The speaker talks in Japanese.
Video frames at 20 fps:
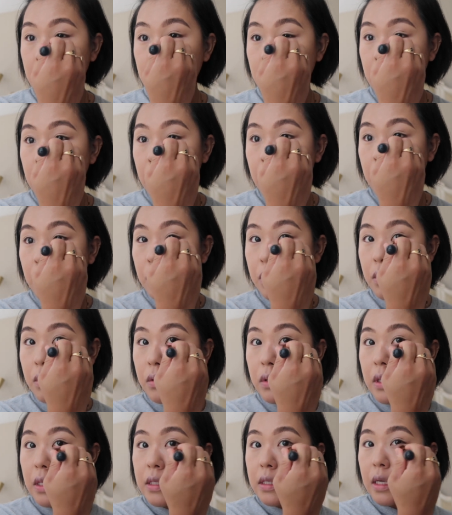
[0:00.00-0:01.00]
それをこう
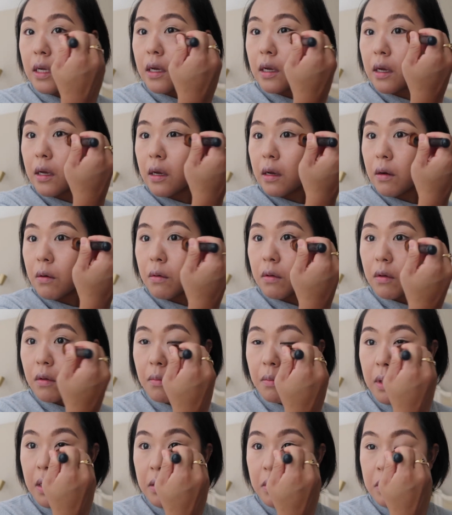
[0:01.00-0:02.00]
取ってさ、この
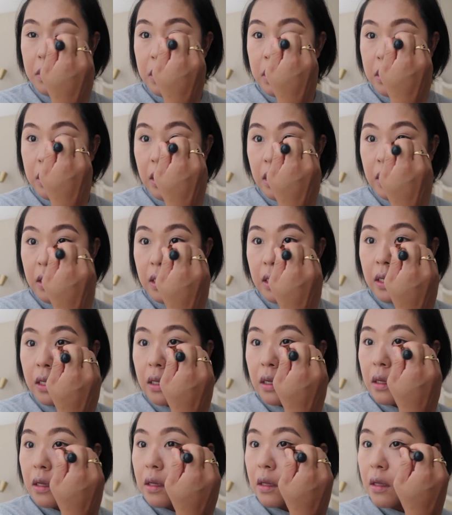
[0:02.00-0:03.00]
目の下
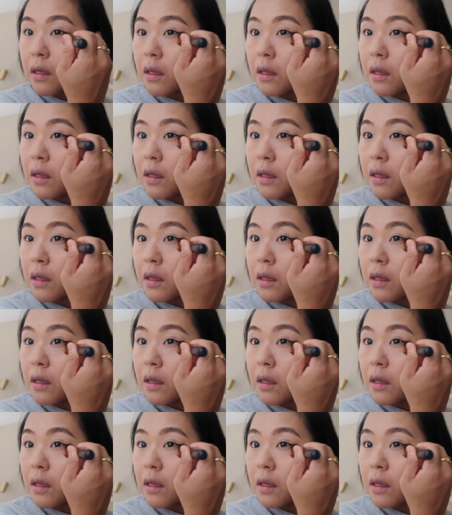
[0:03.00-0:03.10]
に